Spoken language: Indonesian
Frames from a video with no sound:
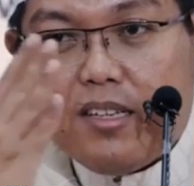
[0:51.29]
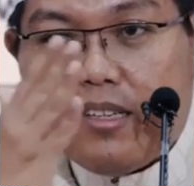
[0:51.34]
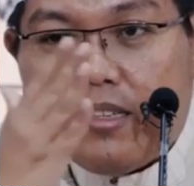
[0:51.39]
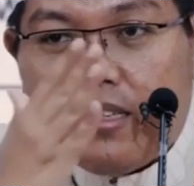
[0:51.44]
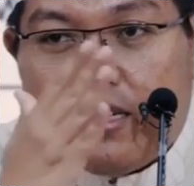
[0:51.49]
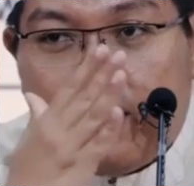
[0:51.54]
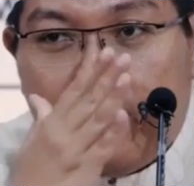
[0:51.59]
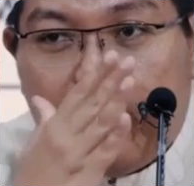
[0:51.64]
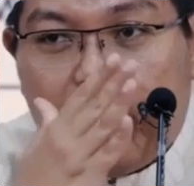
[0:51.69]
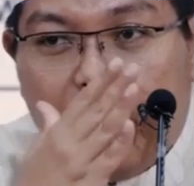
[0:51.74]

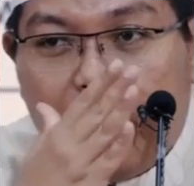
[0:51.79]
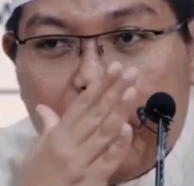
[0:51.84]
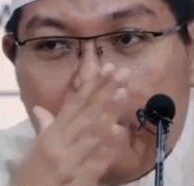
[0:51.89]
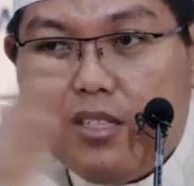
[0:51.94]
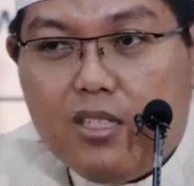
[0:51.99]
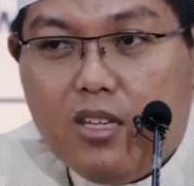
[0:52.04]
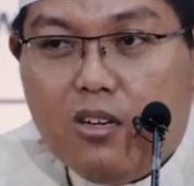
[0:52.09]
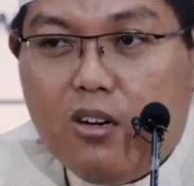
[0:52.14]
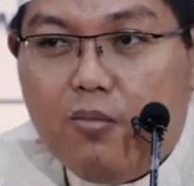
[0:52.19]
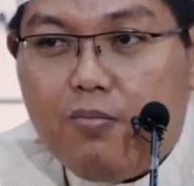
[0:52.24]
Ternyata
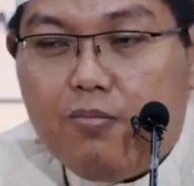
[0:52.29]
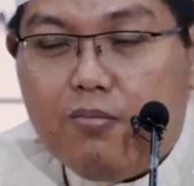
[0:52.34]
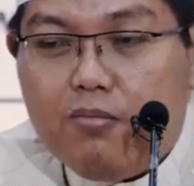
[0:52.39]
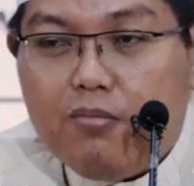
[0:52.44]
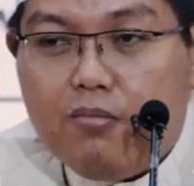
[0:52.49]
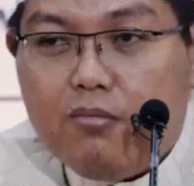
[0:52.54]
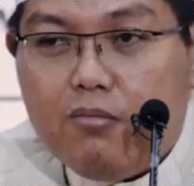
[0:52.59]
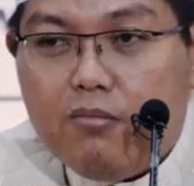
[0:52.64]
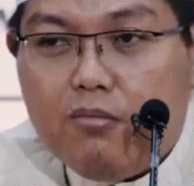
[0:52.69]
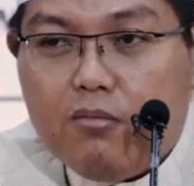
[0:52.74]
Allah jawab,
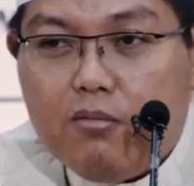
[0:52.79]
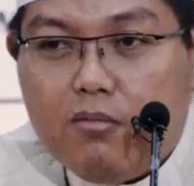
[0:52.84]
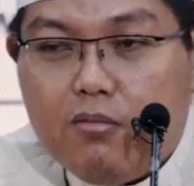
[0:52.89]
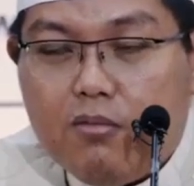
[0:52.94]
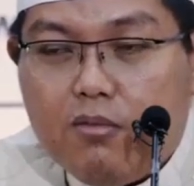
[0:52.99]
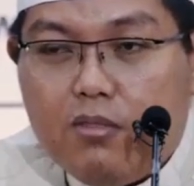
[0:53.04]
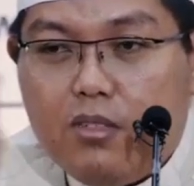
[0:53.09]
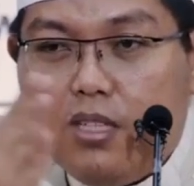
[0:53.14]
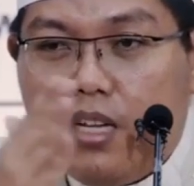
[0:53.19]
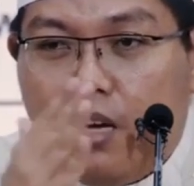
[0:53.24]

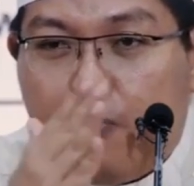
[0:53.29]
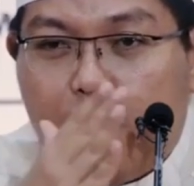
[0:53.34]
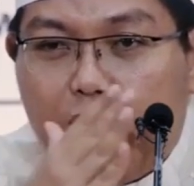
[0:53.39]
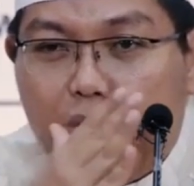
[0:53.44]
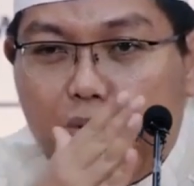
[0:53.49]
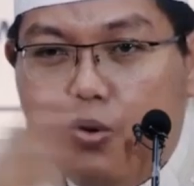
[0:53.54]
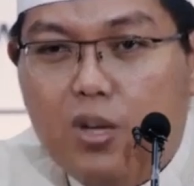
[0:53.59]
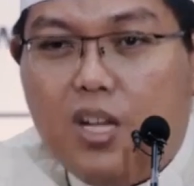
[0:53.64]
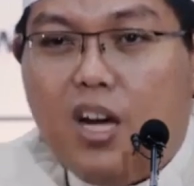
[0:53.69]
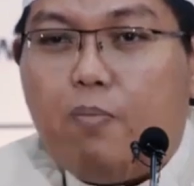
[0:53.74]
tidak
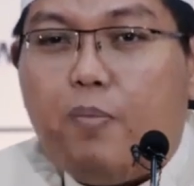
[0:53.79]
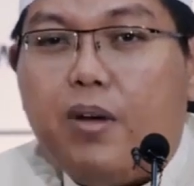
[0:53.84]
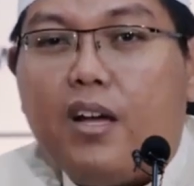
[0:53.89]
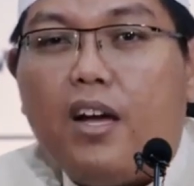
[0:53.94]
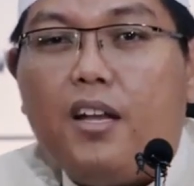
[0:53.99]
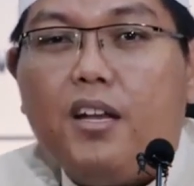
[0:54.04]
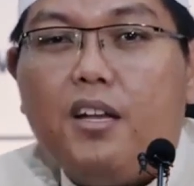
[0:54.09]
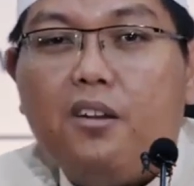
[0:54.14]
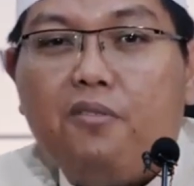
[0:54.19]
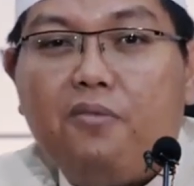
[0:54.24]
peduli apa yang
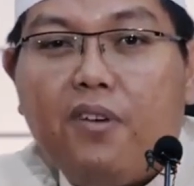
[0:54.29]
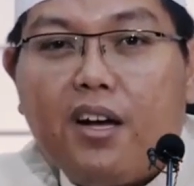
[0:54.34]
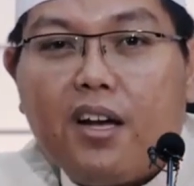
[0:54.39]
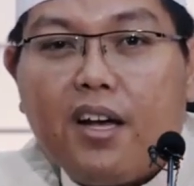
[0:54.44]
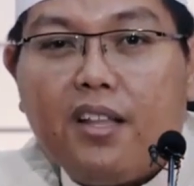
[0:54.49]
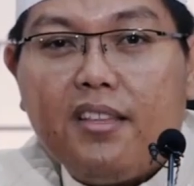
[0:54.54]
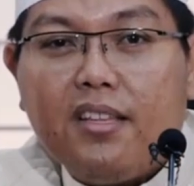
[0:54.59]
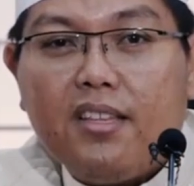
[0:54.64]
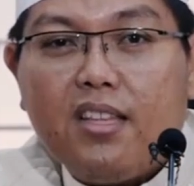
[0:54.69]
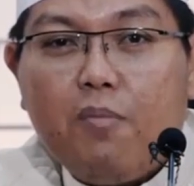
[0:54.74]
kalian
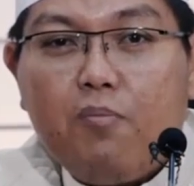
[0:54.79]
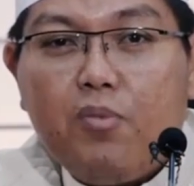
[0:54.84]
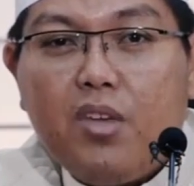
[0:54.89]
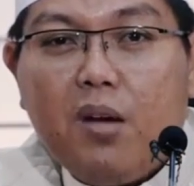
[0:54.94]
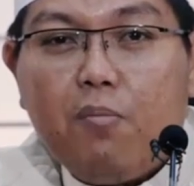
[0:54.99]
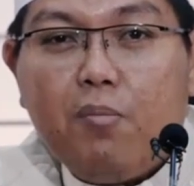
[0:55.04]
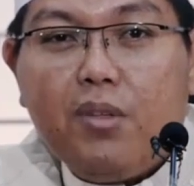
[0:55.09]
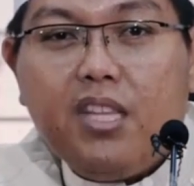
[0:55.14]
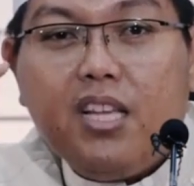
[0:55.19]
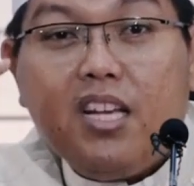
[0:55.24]
infakkan, tetapi
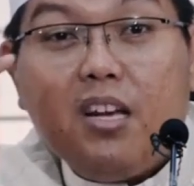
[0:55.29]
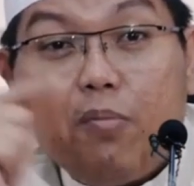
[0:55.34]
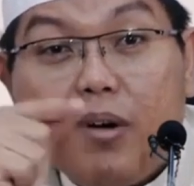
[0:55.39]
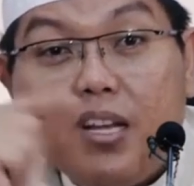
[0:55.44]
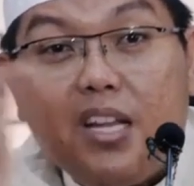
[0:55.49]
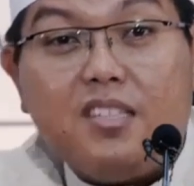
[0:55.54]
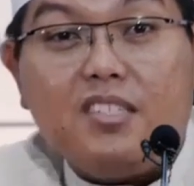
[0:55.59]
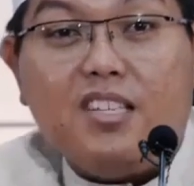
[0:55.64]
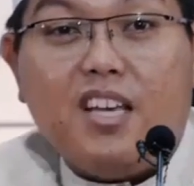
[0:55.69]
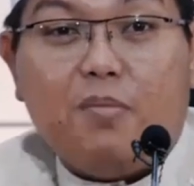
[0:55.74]
yang penting
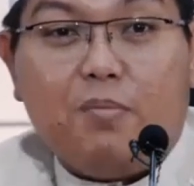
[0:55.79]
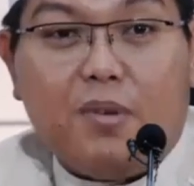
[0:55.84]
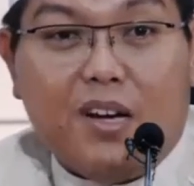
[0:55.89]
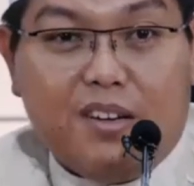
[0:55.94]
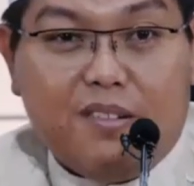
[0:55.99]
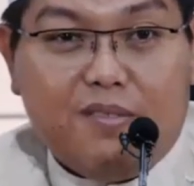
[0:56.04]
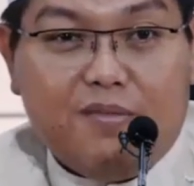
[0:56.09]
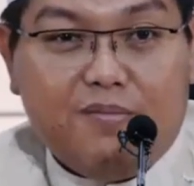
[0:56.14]
kepada siapa?